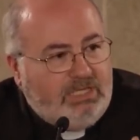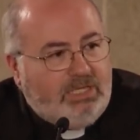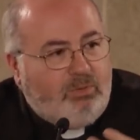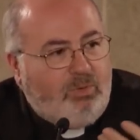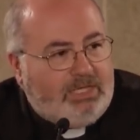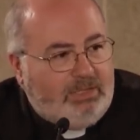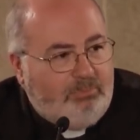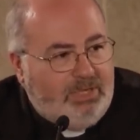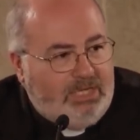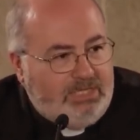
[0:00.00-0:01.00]
da qualche
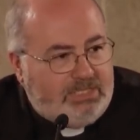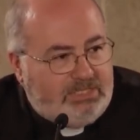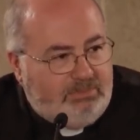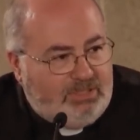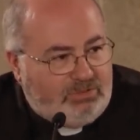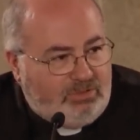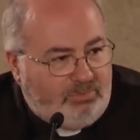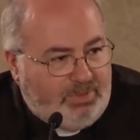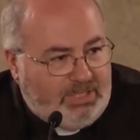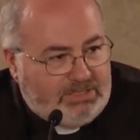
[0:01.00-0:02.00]
bellissima
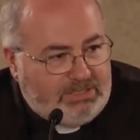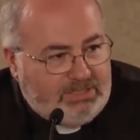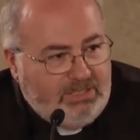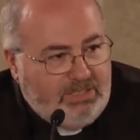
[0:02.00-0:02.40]
sorpresa.